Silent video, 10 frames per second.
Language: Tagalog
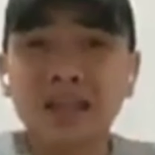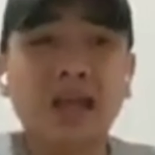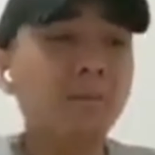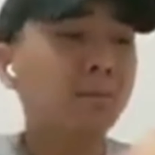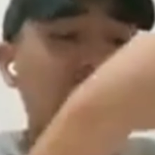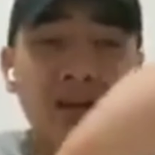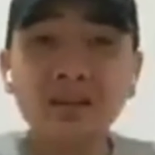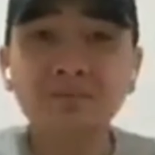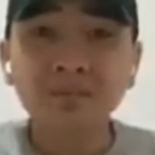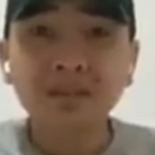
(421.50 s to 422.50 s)

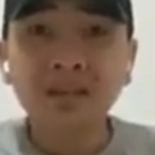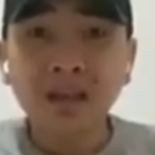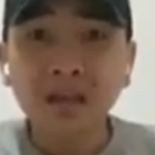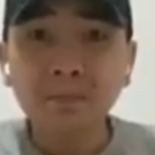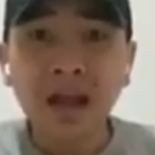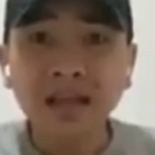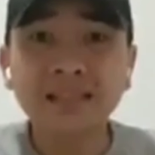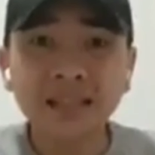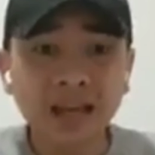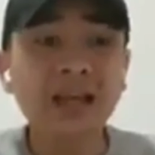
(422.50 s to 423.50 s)
nakipag, bakit
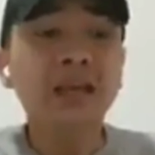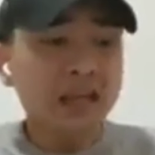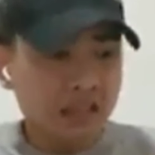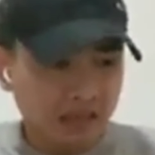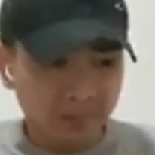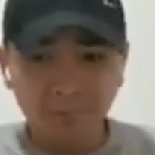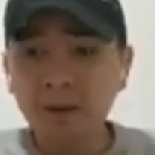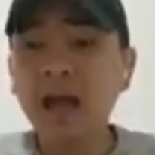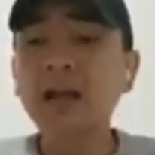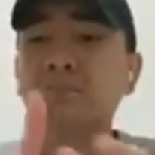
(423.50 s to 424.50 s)
sila
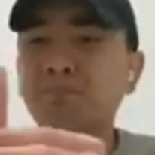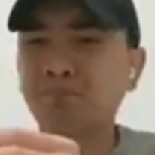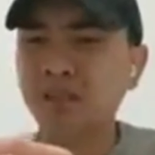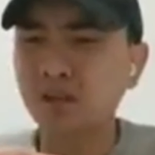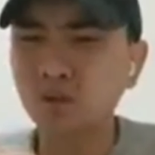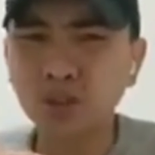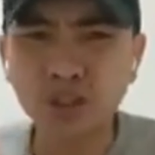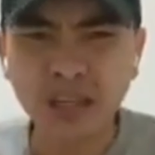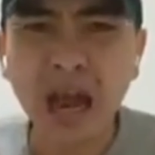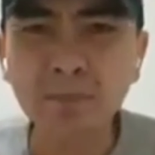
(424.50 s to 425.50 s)
nakipag
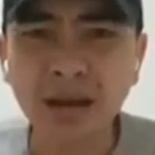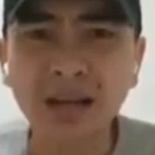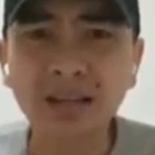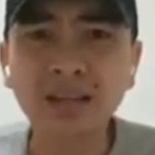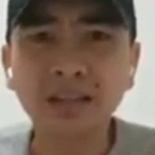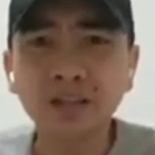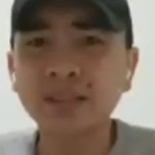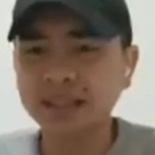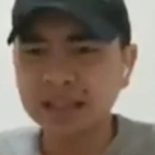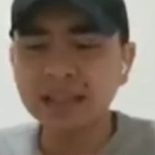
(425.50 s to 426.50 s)
Kutsaba dito
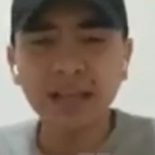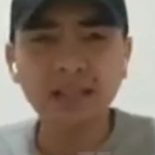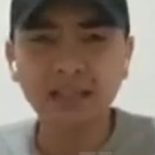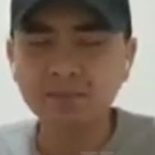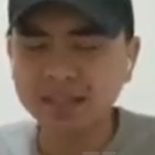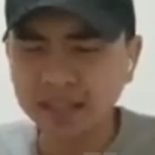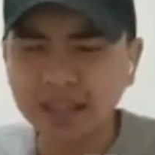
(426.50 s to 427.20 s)
sa DDS, Mr.